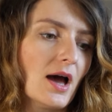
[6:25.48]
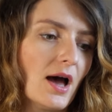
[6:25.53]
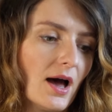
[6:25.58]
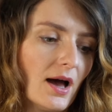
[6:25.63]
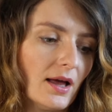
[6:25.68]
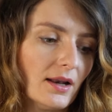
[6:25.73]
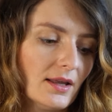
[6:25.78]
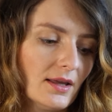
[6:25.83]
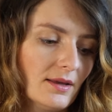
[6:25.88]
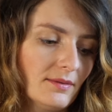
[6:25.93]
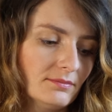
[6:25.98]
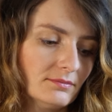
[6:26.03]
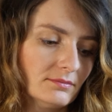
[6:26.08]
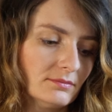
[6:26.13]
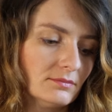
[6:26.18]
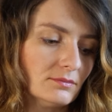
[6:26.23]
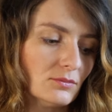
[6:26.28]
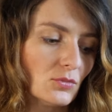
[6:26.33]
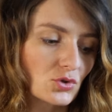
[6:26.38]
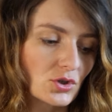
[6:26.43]
ale
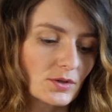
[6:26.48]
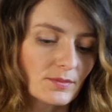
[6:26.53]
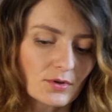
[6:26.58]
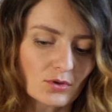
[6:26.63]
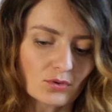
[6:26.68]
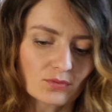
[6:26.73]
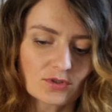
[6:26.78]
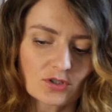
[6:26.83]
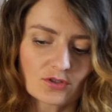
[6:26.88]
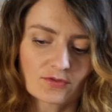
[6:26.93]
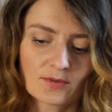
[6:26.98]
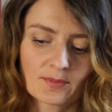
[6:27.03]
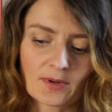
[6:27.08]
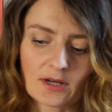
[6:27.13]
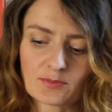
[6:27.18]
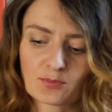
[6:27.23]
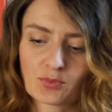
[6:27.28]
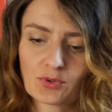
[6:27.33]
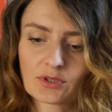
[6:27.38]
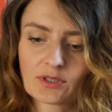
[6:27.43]
możemy również
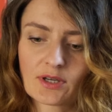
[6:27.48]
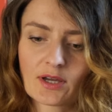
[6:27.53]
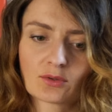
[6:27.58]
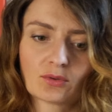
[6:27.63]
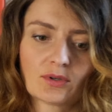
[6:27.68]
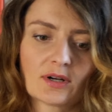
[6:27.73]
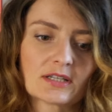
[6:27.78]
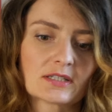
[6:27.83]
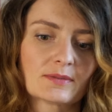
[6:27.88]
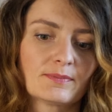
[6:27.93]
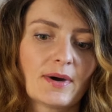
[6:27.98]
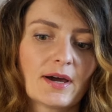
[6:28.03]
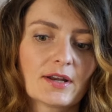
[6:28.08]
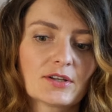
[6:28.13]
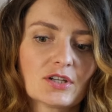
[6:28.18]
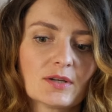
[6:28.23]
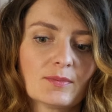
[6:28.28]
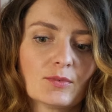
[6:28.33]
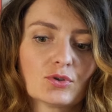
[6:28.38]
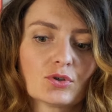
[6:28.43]
wybrać płytkę, która jest
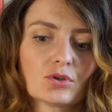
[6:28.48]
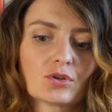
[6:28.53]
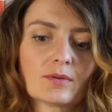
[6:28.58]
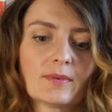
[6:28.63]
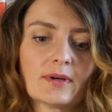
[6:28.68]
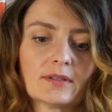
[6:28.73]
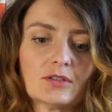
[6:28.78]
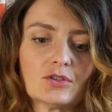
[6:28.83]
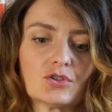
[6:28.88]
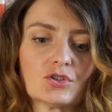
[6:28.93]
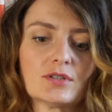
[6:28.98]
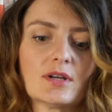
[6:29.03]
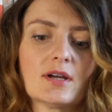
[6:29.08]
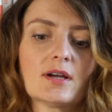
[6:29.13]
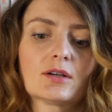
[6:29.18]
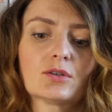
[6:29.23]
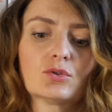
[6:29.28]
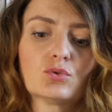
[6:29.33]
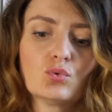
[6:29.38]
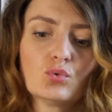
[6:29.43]
bardziej
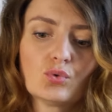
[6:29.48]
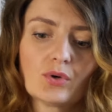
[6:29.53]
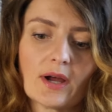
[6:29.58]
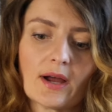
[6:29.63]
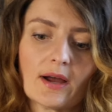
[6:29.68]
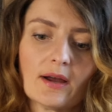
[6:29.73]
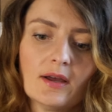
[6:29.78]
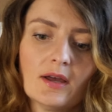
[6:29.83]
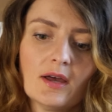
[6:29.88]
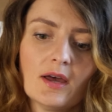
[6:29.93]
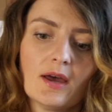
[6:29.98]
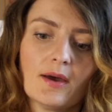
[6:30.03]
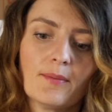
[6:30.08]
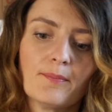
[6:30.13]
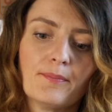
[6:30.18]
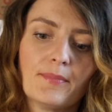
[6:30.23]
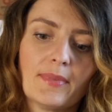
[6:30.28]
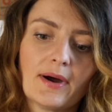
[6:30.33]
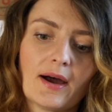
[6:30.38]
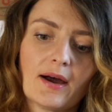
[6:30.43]
monochromatyczna, która
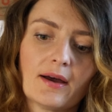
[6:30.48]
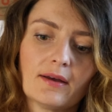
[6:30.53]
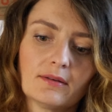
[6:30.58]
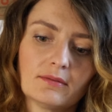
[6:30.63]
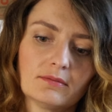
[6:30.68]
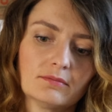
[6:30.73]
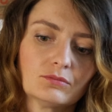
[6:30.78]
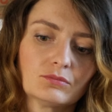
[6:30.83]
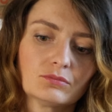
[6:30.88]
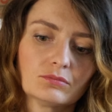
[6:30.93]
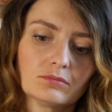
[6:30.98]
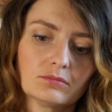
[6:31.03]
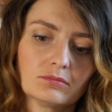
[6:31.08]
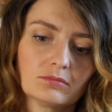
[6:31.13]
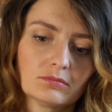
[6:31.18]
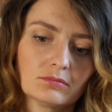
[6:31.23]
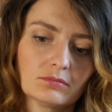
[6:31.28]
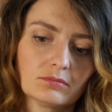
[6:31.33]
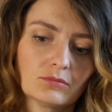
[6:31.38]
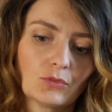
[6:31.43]
ma
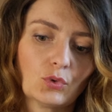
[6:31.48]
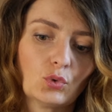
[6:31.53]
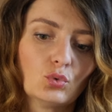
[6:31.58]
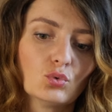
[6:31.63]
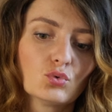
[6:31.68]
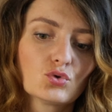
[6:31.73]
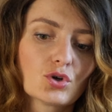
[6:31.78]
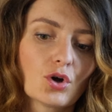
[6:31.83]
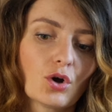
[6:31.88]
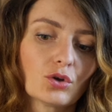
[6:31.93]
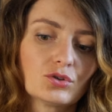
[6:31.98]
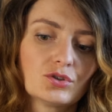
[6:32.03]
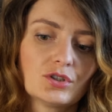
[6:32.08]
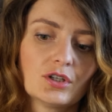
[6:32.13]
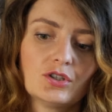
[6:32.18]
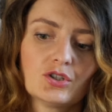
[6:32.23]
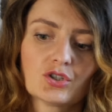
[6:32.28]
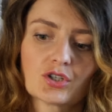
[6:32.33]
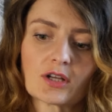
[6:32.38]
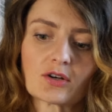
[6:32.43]
dużo
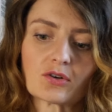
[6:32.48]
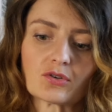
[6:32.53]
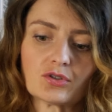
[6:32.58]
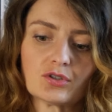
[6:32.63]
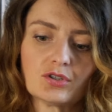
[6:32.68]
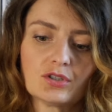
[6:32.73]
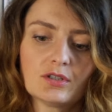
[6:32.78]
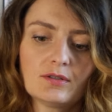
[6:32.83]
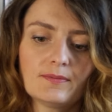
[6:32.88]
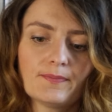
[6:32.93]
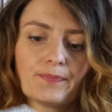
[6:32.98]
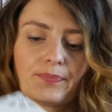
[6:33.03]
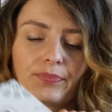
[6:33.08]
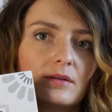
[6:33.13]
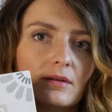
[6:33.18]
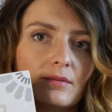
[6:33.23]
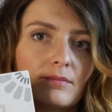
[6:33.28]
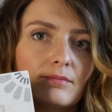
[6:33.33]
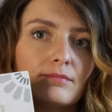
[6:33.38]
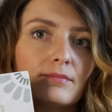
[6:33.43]
odcieni szarości,
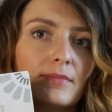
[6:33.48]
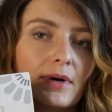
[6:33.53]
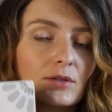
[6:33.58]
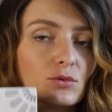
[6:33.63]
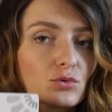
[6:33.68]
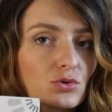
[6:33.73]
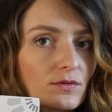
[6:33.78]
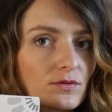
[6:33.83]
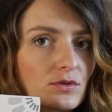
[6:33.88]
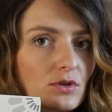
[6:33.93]
ma dużo